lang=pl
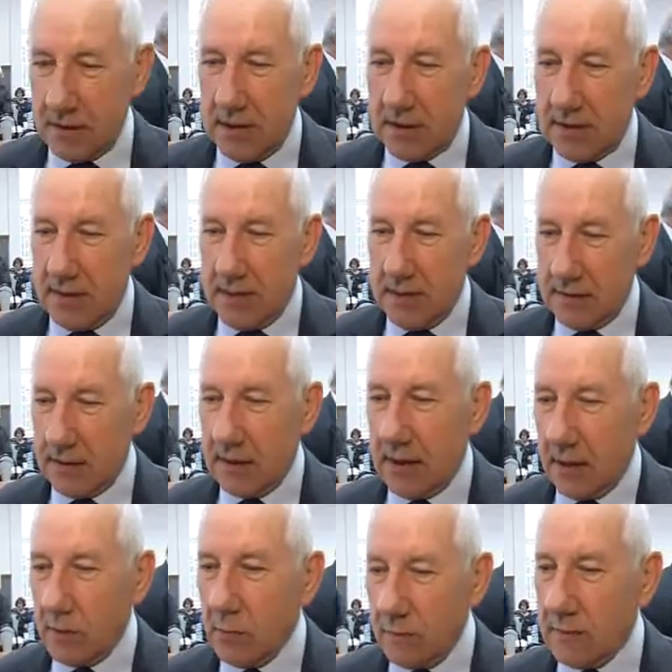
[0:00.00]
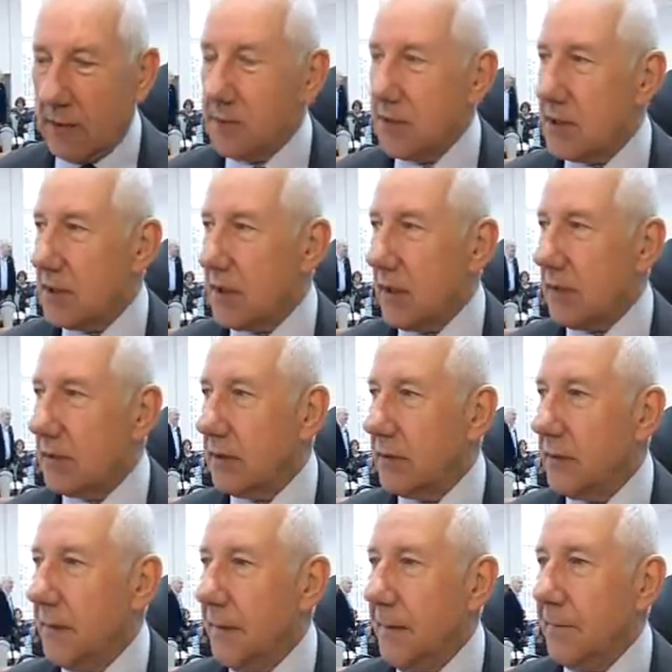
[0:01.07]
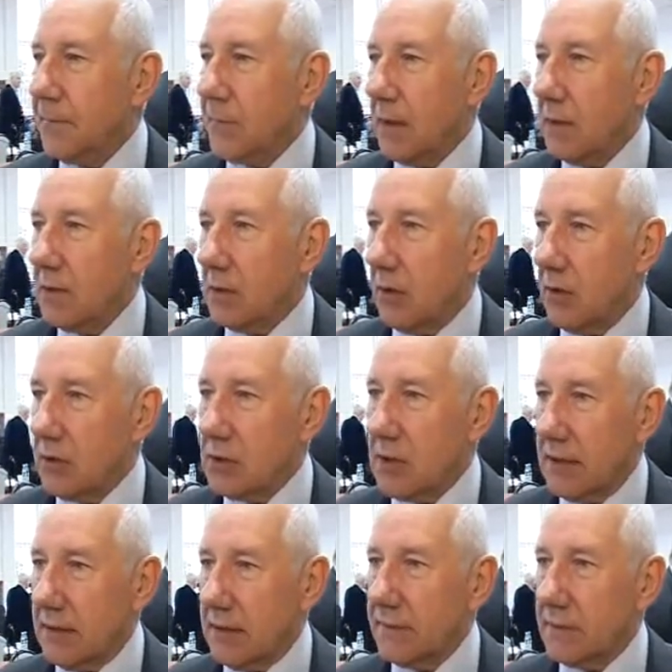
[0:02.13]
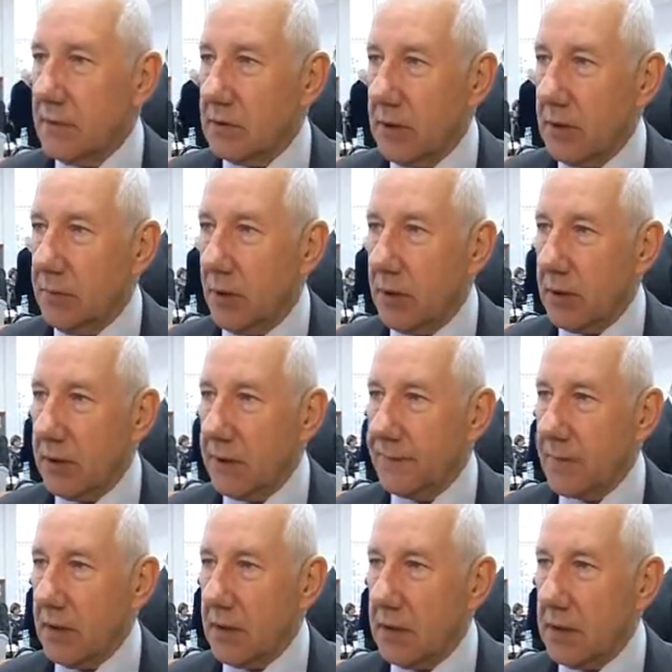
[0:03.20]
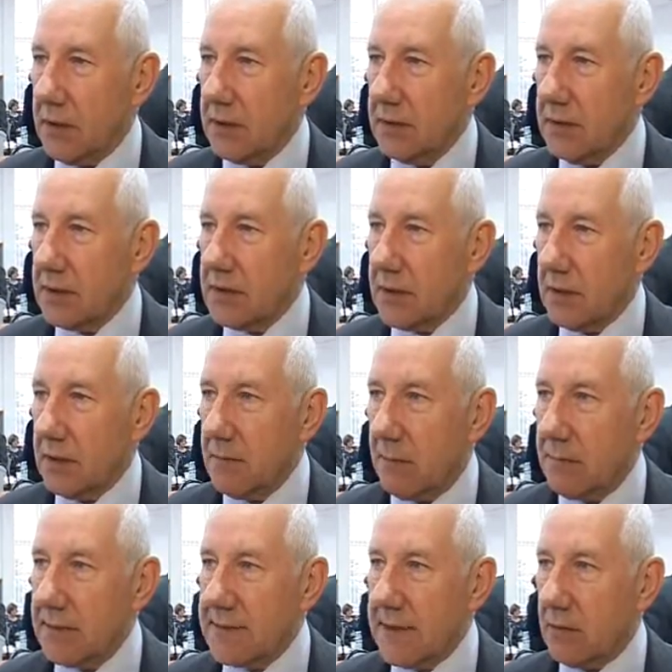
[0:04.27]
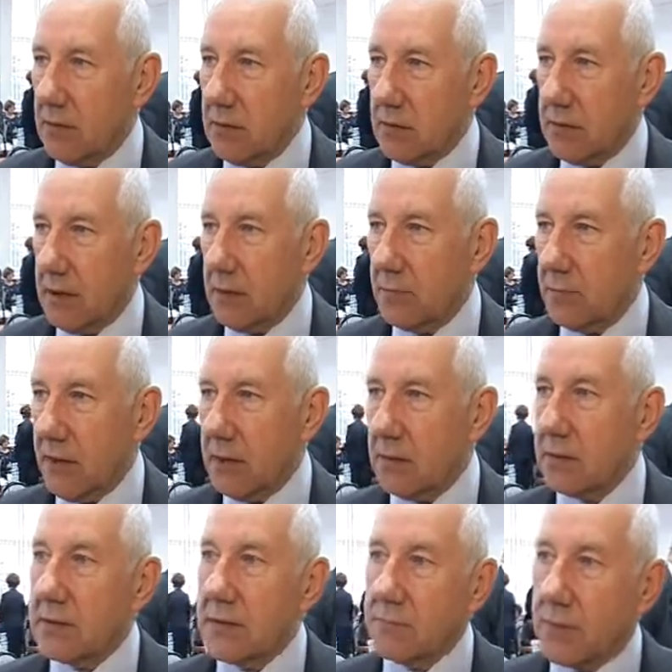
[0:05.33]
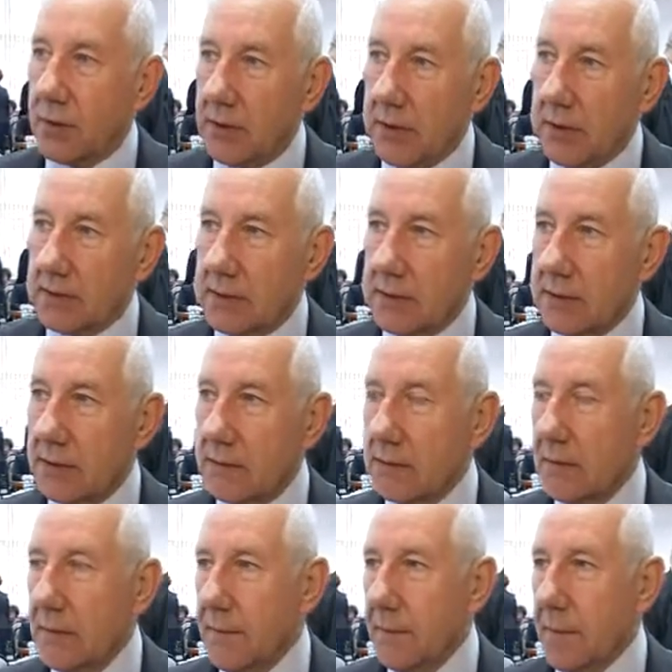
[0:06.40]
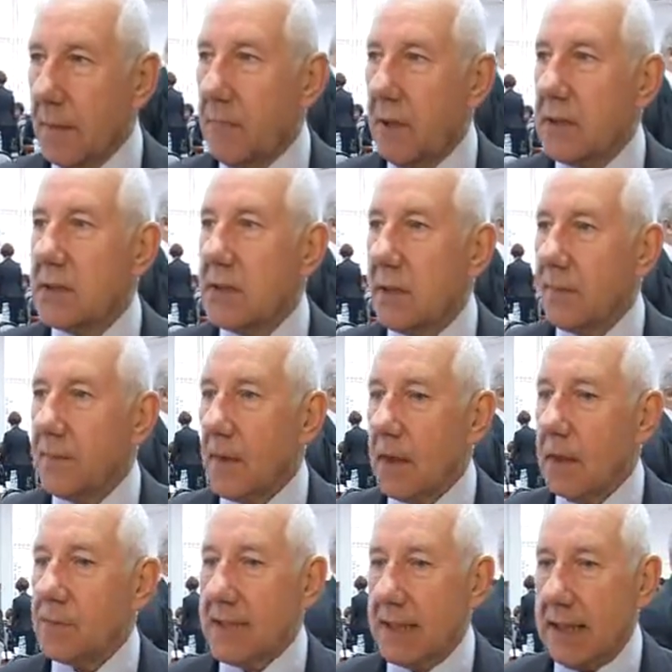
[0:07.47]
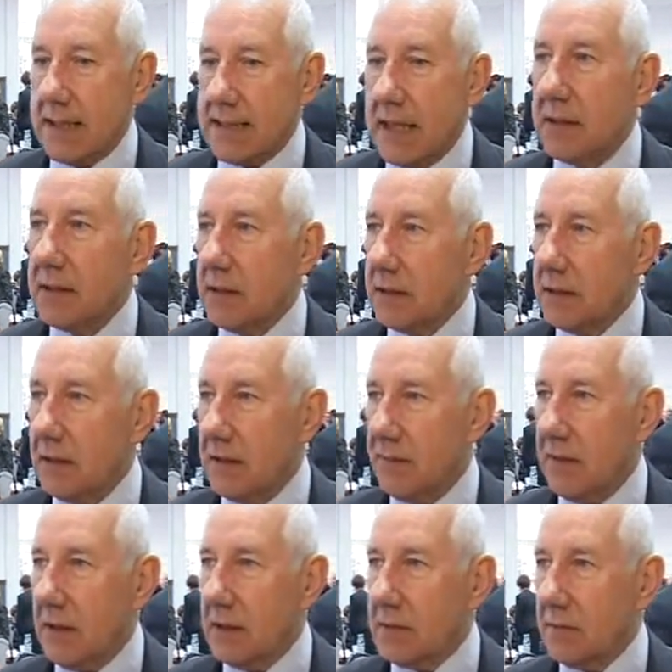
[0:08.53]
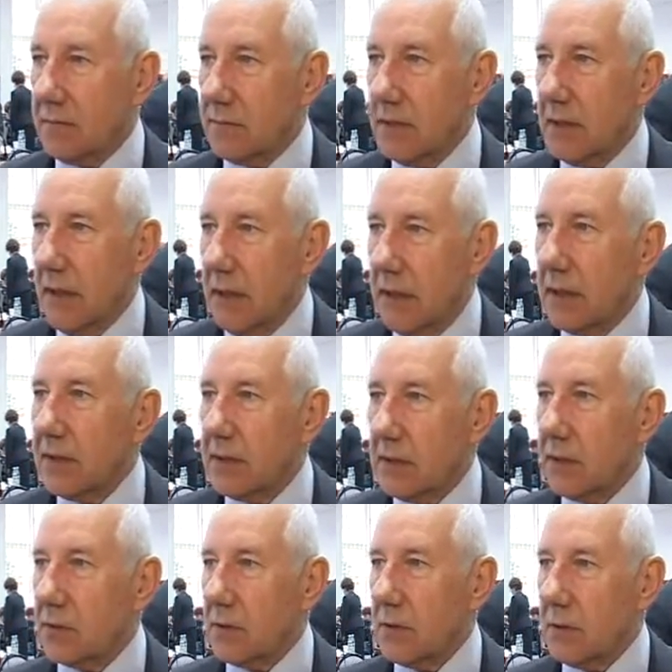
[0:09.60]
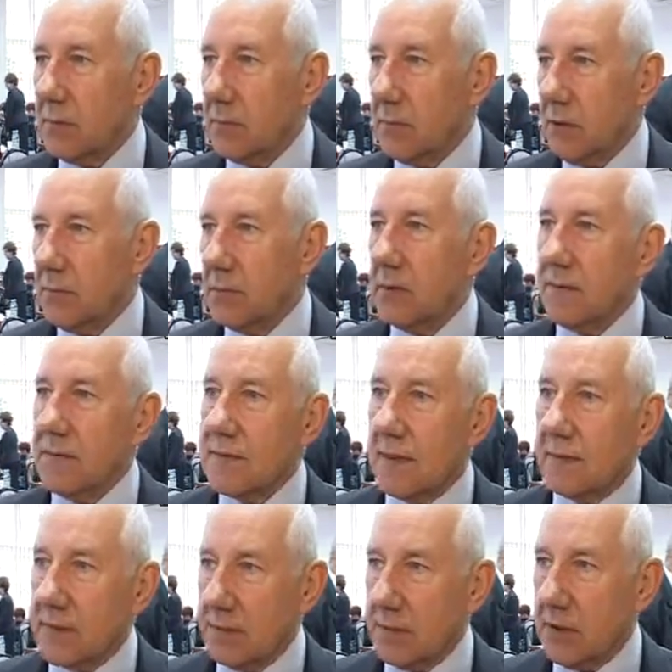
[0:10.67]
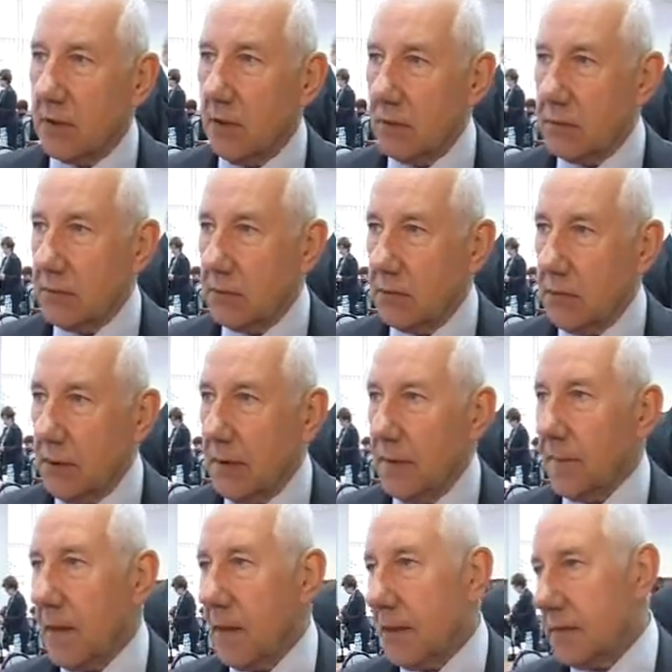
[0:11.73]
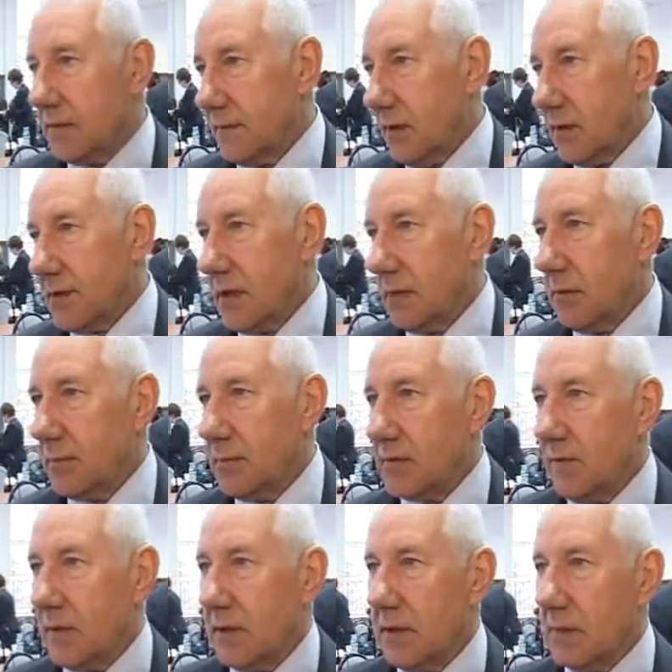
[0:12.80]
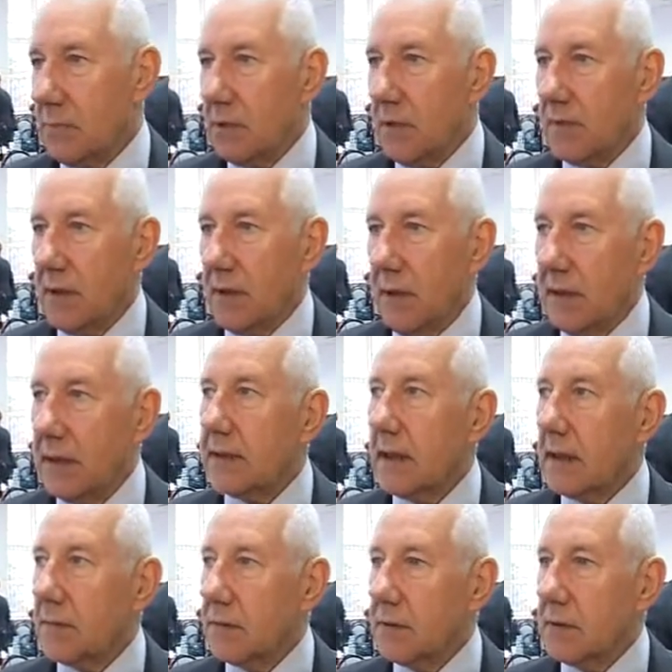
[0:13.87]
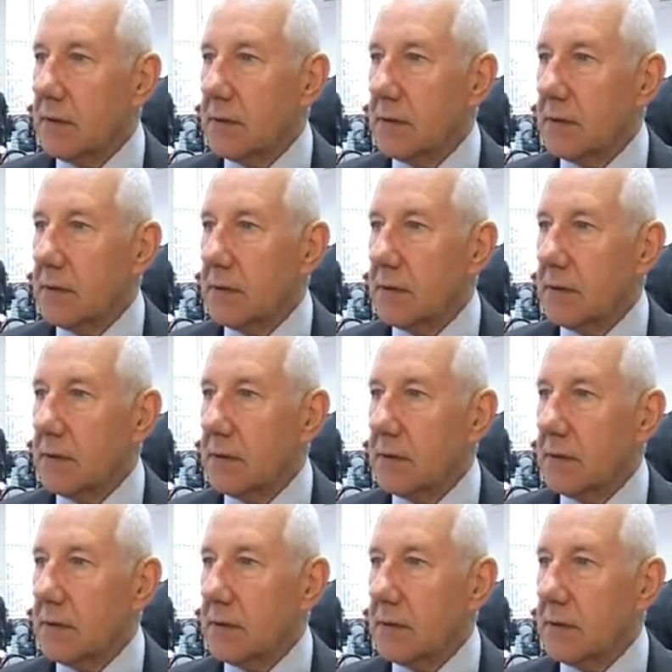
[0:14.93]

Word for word: Jedna taka główna przyczyna to e, to, że do tej pory e, jeszcze nie mamy zakończonego projektu. Ten projekt y, będzie e, przekazany referatowi architektury i budownictwa w tym tygodniu z wnioskiem o pozwolenie na budowę, ale tak